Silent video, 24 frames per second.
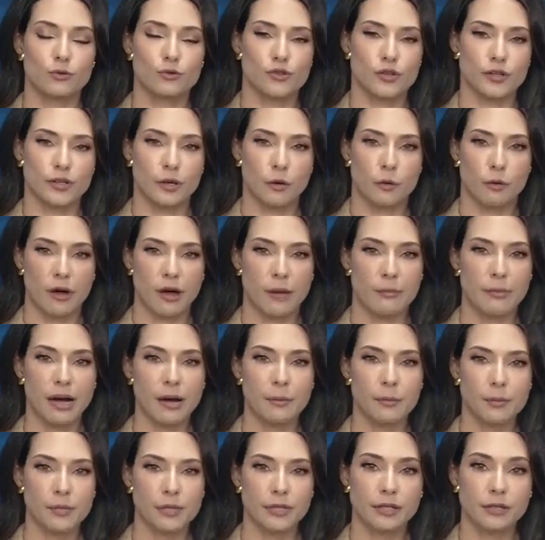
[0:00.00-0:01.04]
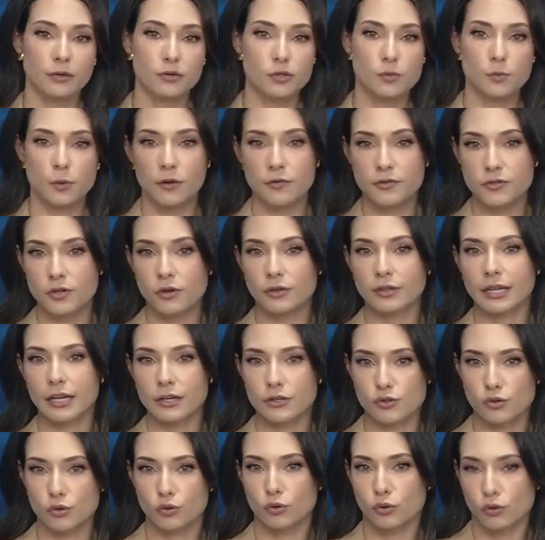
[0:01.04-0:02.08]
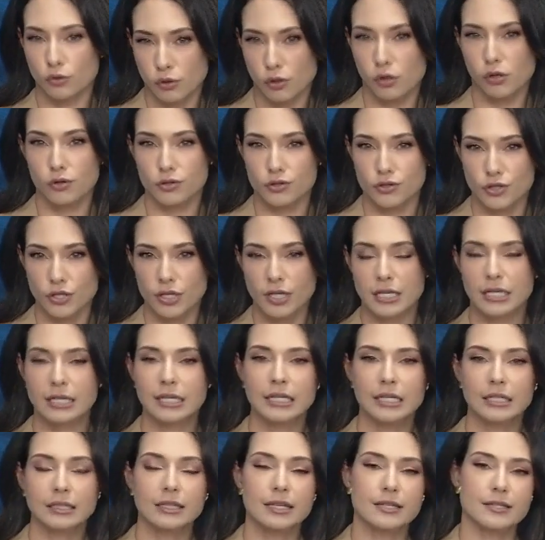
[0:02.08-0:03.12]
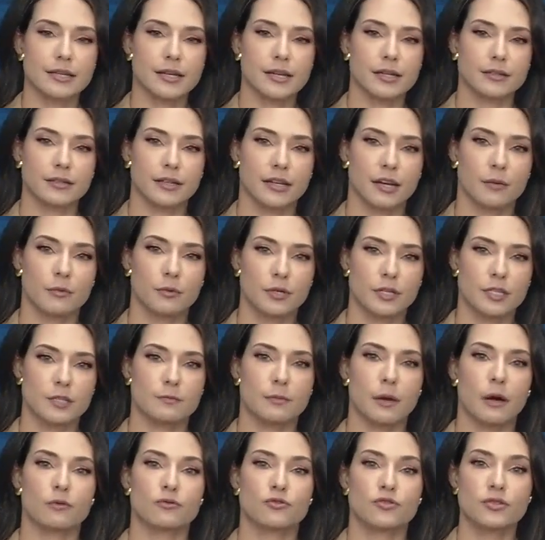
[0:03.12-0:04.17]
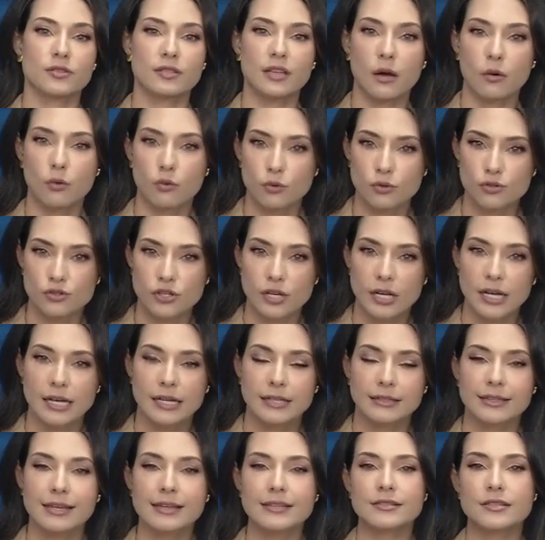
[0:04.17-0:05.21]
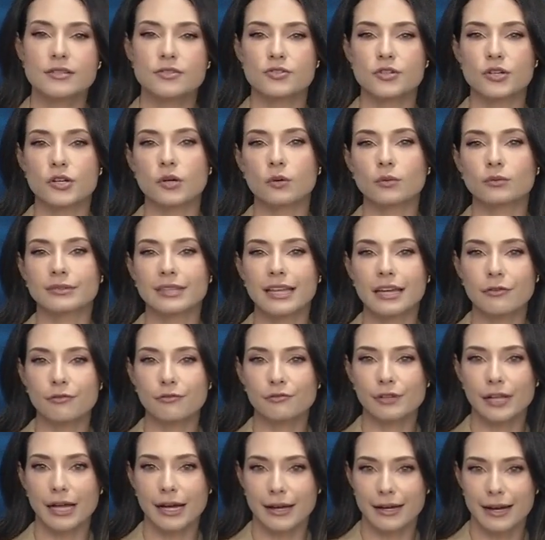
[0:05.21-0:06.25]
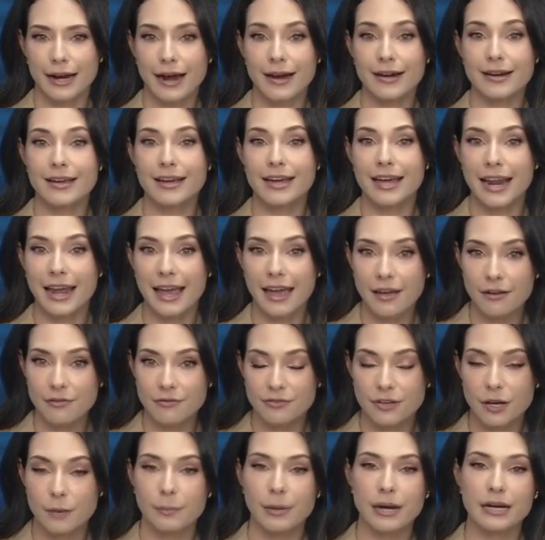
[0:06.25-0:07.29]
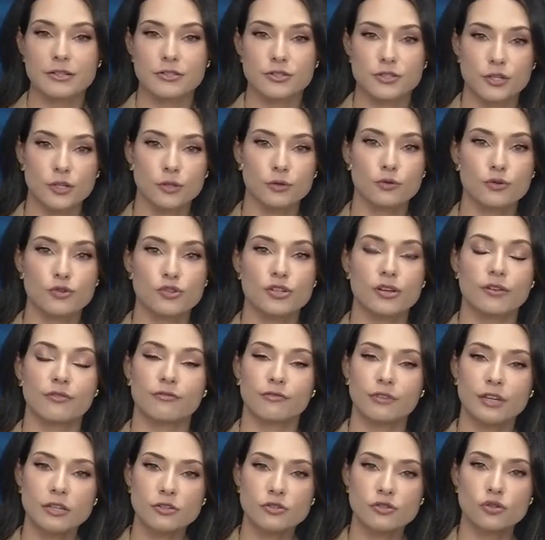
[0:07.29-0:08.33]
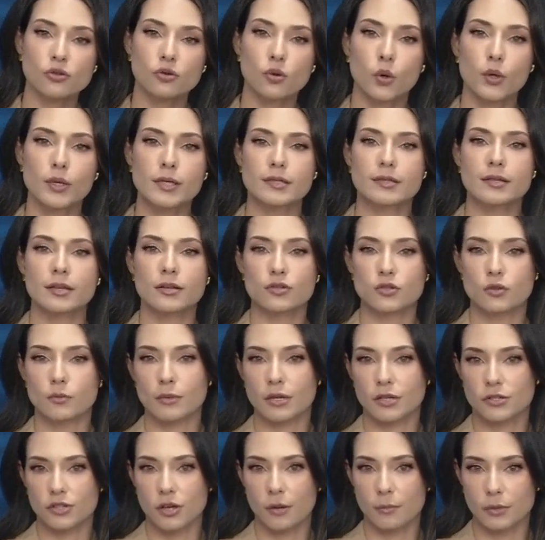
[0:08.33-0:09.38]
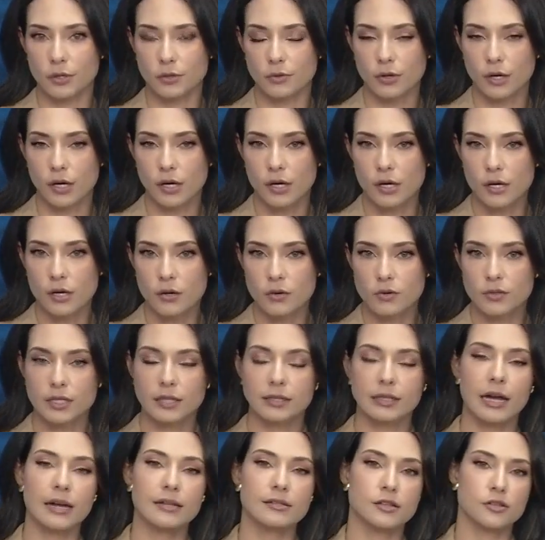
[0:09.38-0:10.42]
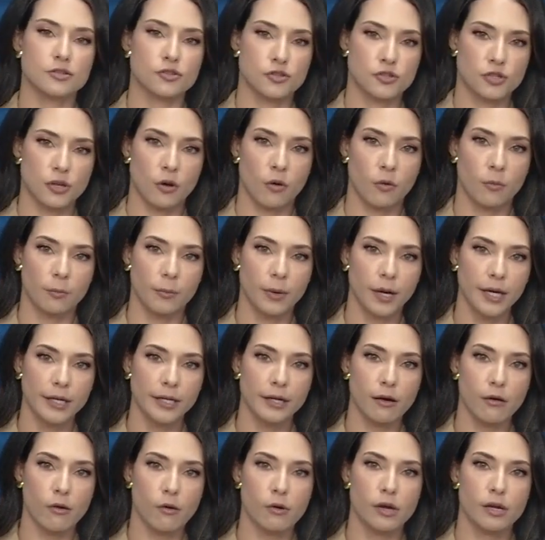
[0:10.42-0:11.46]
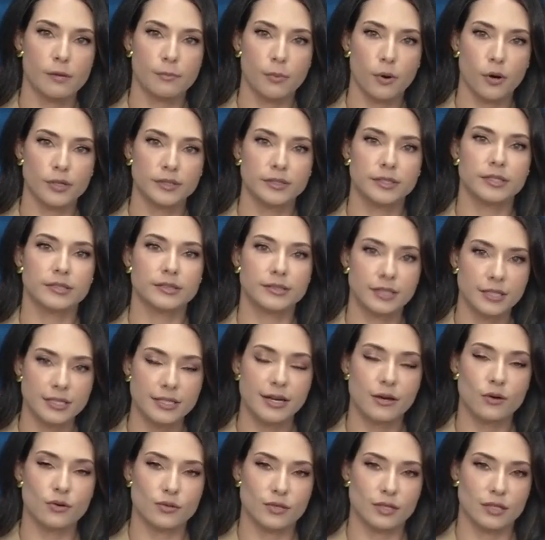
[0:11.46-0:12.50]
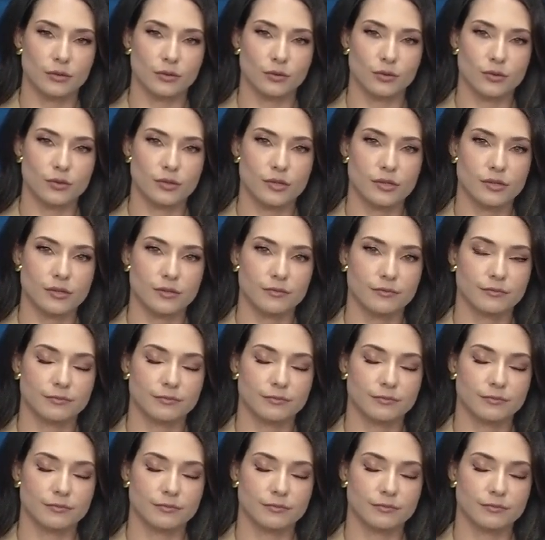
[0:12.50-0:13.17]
aqui em Cuiabá porque os profissionais de odontologia da Secretaria Municipal de Saúde decidiram deflagrar greve a partir do dia 22 deste mês de abril. Os detalhes a gente acompanha com o repórter Daniel Santos.